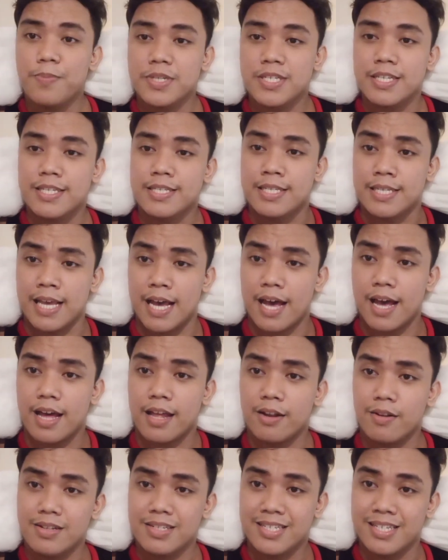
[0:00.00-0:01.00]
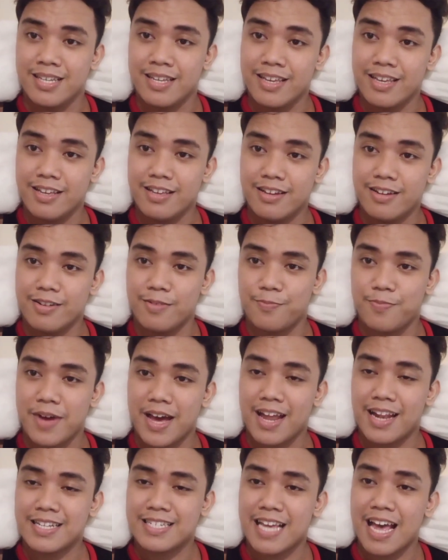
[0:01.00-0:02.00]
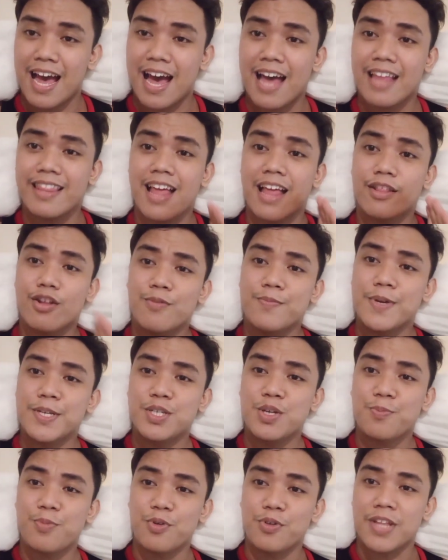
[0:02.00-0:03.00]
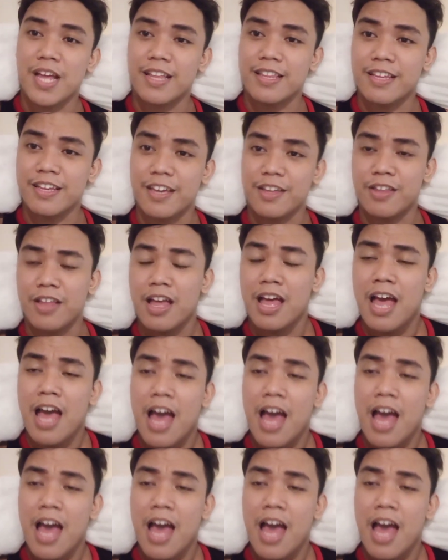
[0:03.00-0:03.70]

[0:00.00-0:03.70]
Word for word: ulit po si Sanol is here para sa another video po natin ngayon.